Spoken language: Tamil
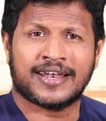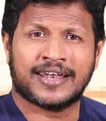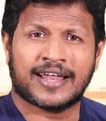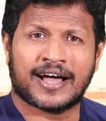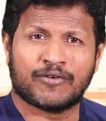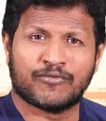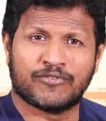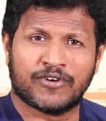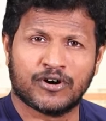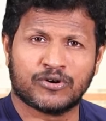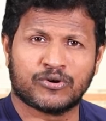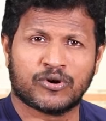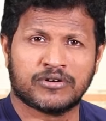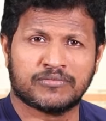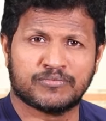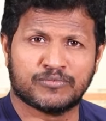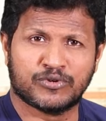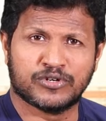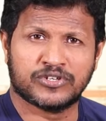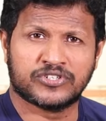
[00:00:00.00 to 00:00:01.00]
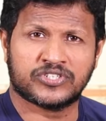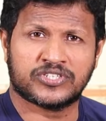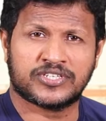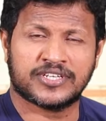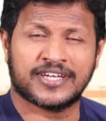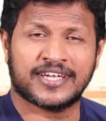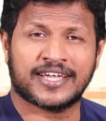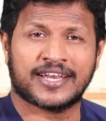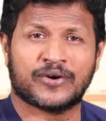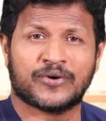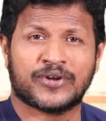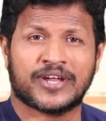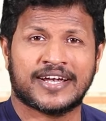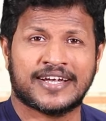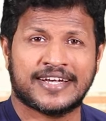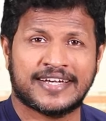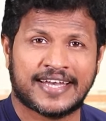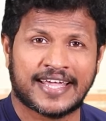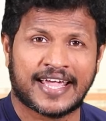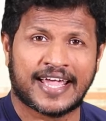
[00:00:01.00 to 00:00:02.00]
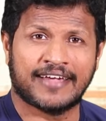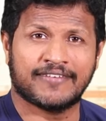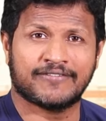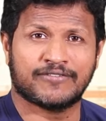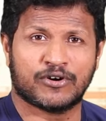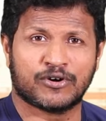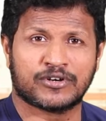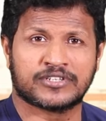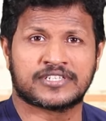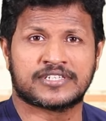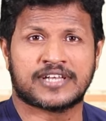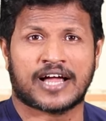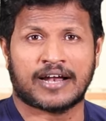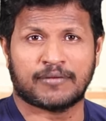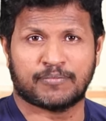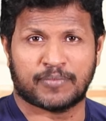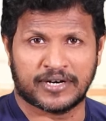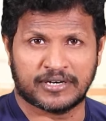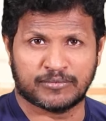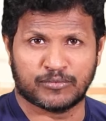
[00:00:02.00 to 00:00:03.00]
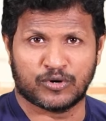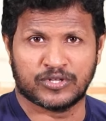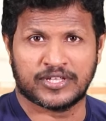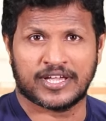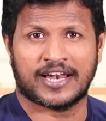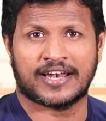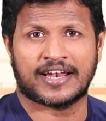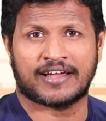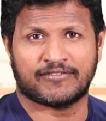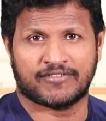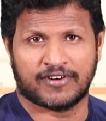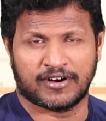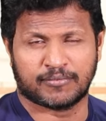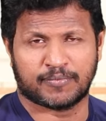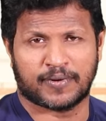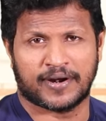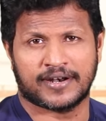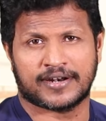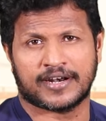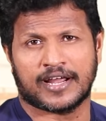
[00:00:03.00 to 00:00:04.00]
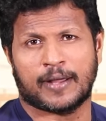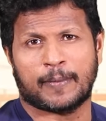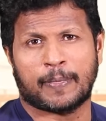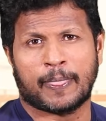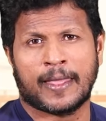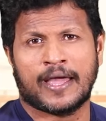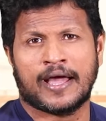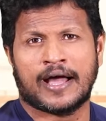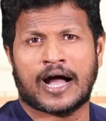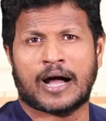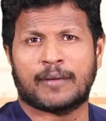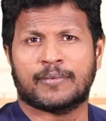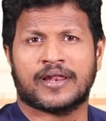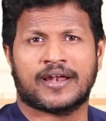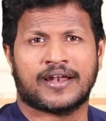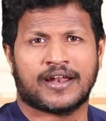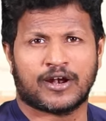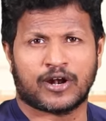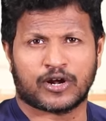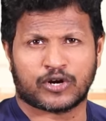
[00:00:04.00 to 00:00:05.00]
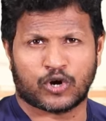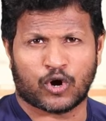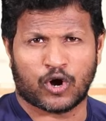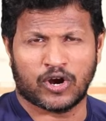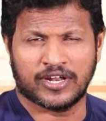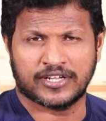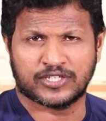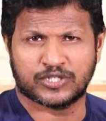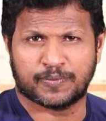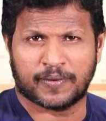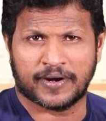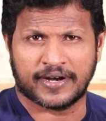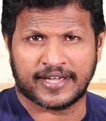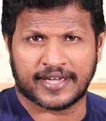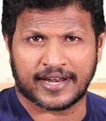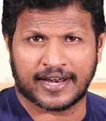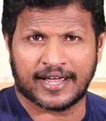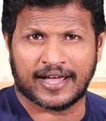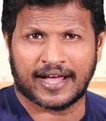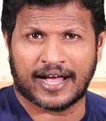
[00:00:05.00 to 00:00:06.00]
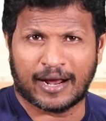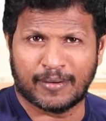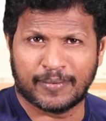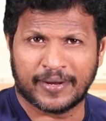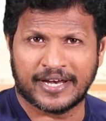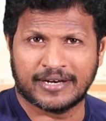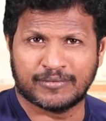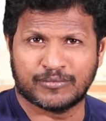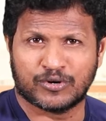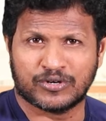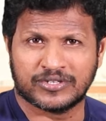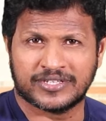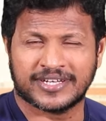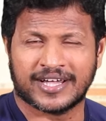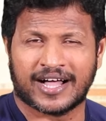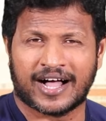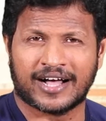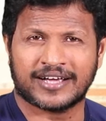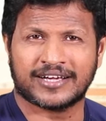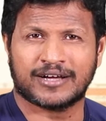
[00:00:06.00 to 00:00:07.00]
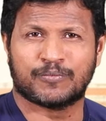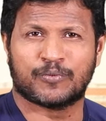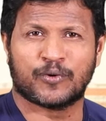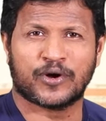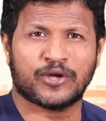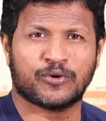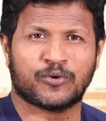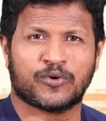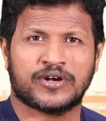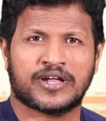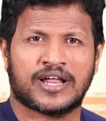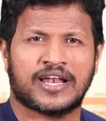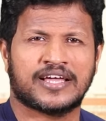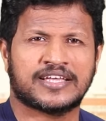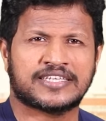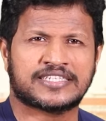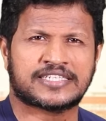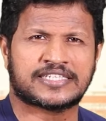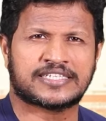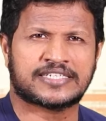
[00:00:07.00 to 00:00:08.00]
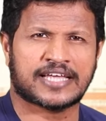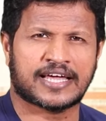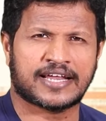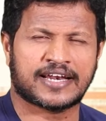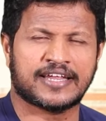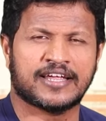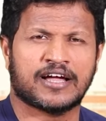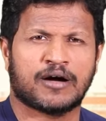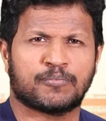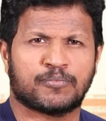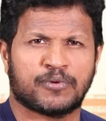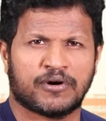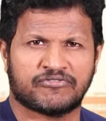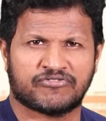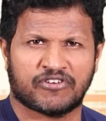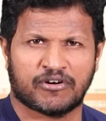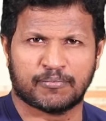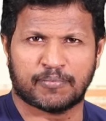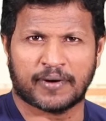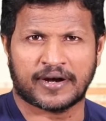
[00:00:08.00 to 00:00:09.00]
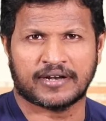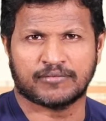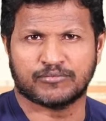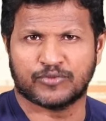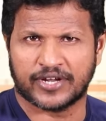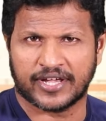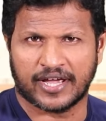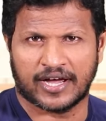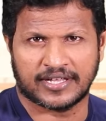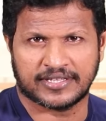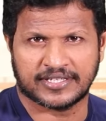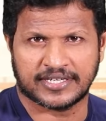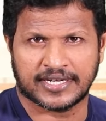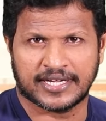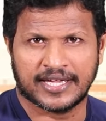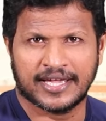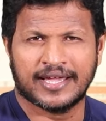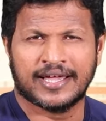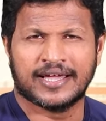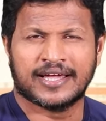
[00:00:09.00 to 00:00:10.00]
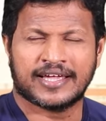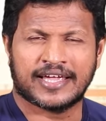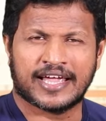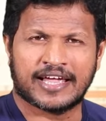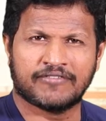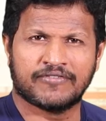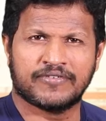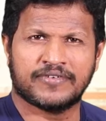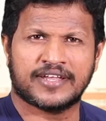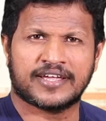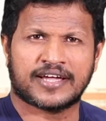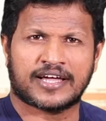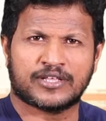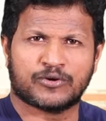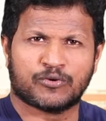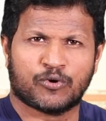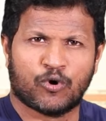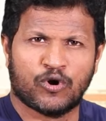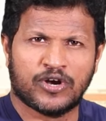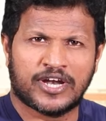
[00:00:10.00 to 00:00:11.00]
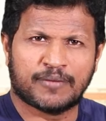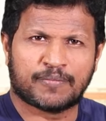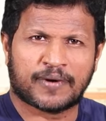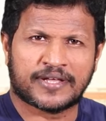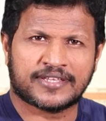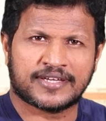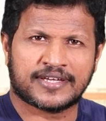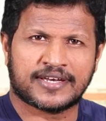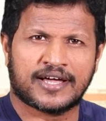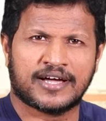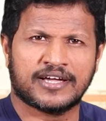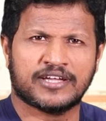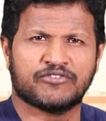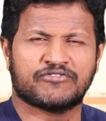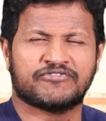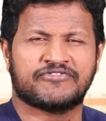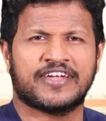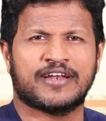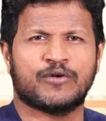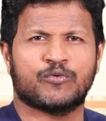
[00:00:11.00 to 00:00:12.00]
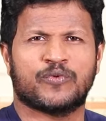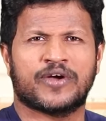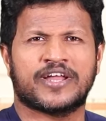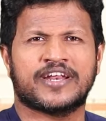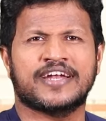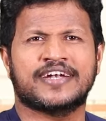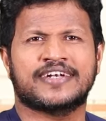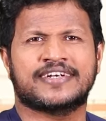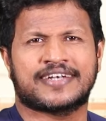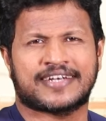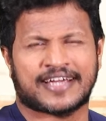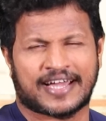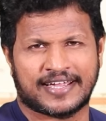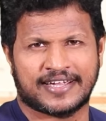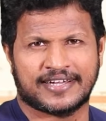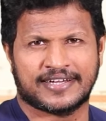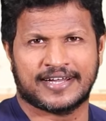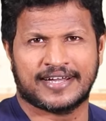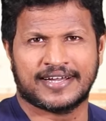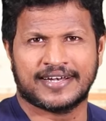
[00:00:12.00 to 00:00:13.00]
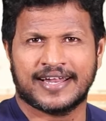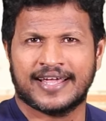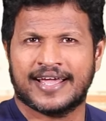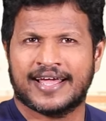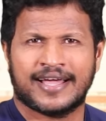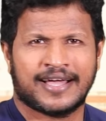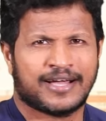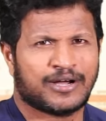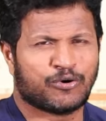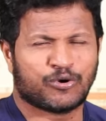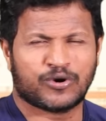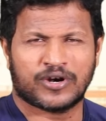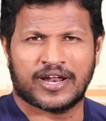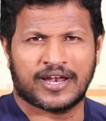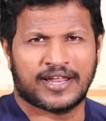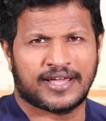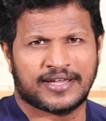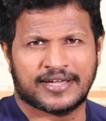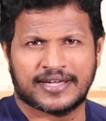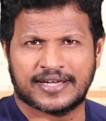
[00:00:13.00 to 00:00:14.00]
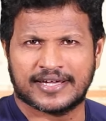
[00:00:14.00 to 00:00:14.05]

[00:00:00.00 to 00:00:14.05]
நான் ஒர்க் அவுட் முடிச்சுட்டு என்னுடைய டே ஒர்க் ஸ்டார்ட் பண்ணும்போது இல்லை நான் ஒர்க் பண்ணுறேன் அப்படி இல்லைனா நான் காலேஜ் படிக்கிறேன் அப்படின்னும் போது அங்கே போய் இவங்களால சரியாக பெர்ஃபார்ம் பண்ண முடியாது எவ் நீங்கள் அந்த ஹோல் டே பார்த்தீங்கன்னா யூ ஃபீல் வெரி டயர்ட் உங்களால்